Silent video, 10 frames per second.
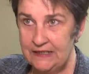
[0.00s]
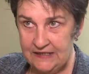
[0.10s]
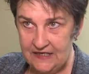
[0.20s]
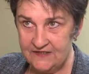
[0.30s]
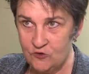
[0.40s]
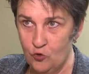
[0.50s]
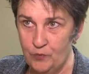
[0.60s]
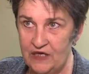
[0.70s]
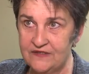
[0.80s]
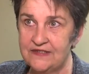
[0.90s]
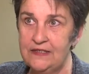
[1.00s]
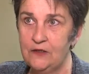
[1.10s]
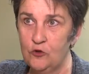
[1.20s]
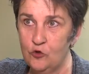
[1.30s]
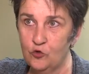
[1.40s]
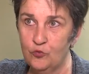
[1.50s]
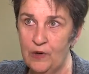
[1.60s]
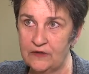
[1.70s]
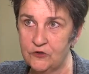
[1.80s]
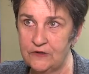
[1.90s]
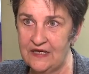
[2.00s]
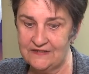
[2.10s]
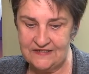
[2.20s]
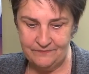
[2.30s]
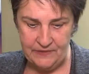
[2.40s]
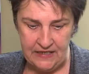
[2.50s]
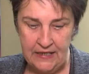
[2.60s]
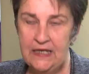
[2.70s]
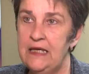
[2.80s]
Gascon-Percé, le haut Hauban de Gaspé